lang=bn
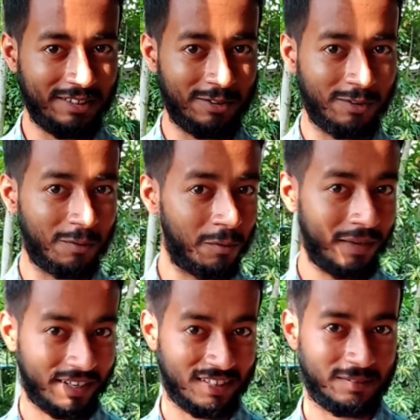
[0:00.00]
নিজের জন্য
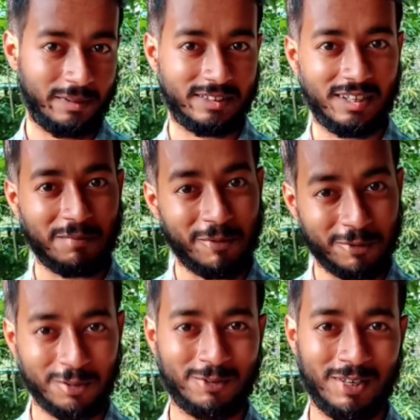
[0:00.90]
খুবই একটা স্পেশাল
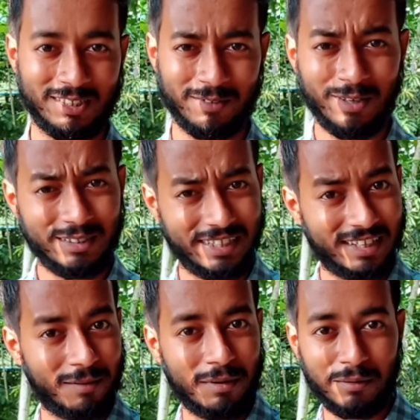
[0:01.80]
মুহূর্ত চলে আসতে বলে
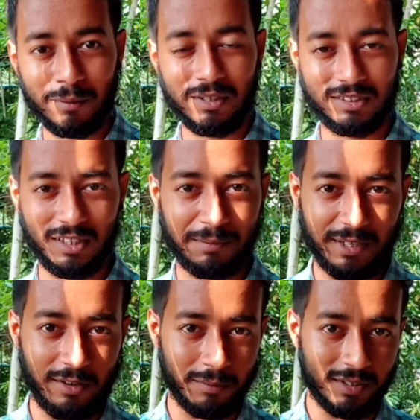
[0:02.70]
সেটা আমি তোমাদের সাথে
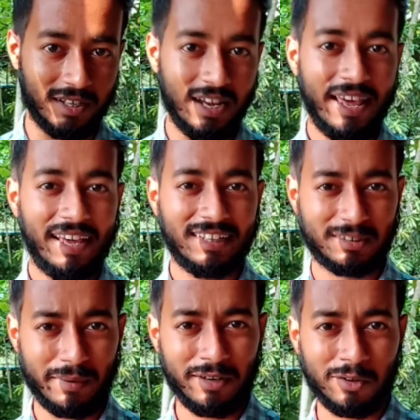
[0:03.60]
ভিডিওর মধ্যে
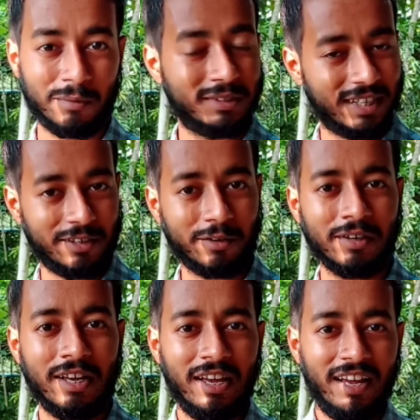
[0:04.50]
এক্সপ্লেন করবো যাই হোক
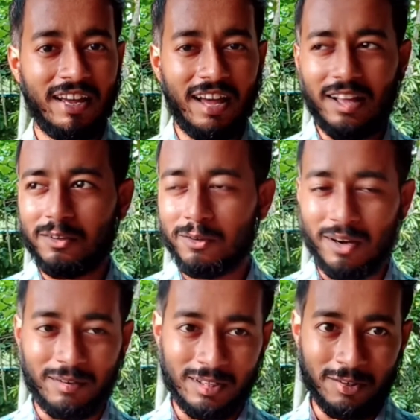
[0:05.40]
তো
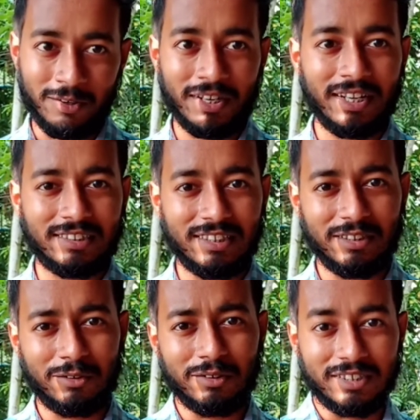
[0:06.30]
খাওয়া দাওয়া হয়ে গেছে
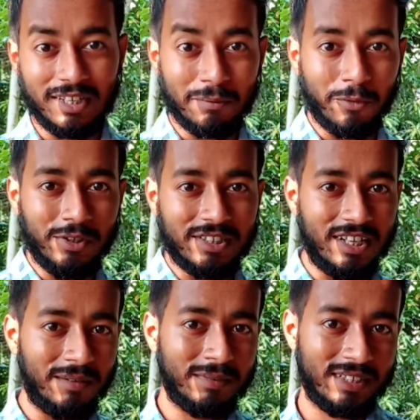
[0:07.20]
তো যেটা
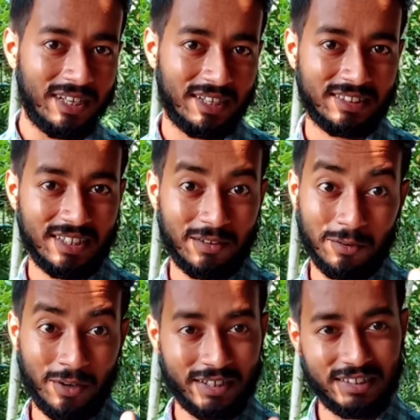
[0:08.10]
বলছিলাম যে আজকে
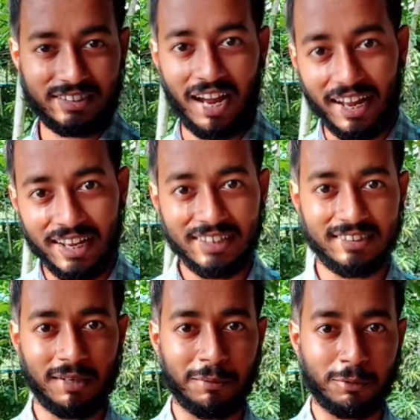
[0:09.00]
অন্য একটা জায়গায়
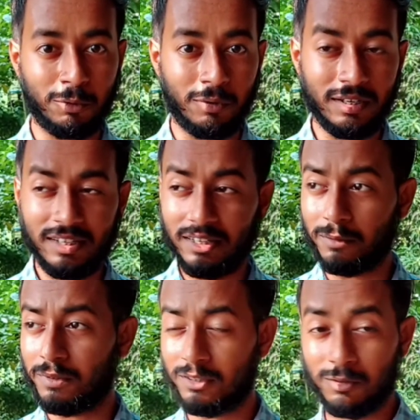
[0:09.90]
যাব তো ওখানে গিয়ে
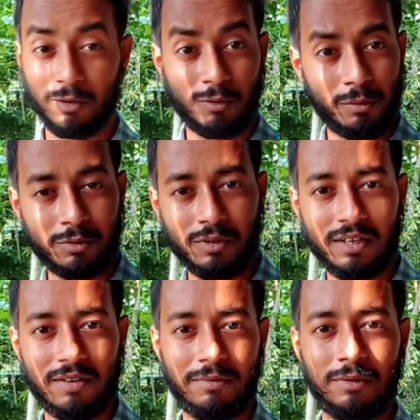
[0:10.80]
তোমাদের সঙ্গে খুব সুন্দর
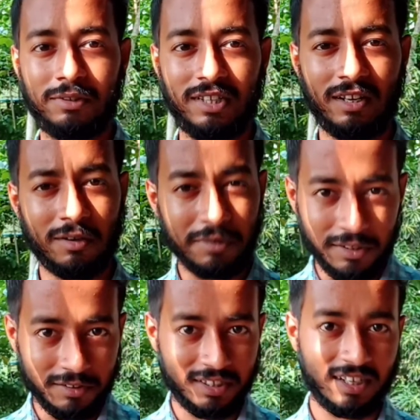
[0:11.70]
একটা ভিউ শেয়ার করবো
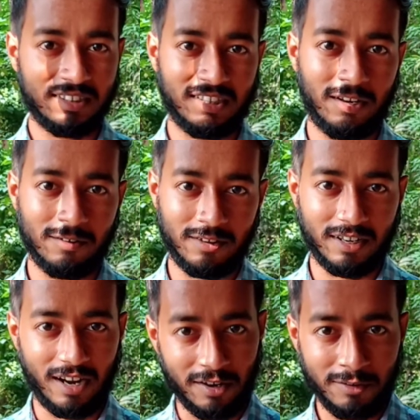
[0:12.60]
কিন্তু সেখানে যাওয়া হলো না
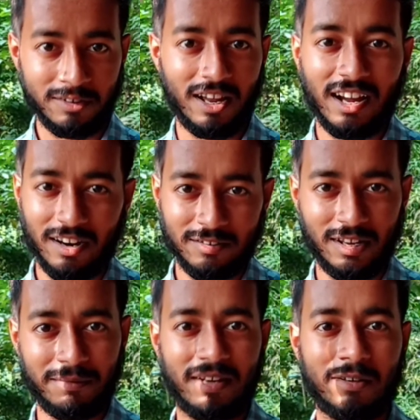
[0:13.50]
কারণ
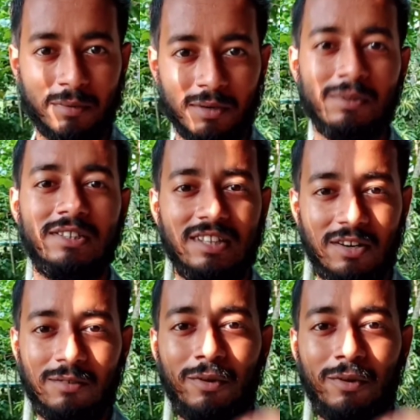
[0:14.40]
কারণটা আমি একটু পরে বলছি দাঁড়া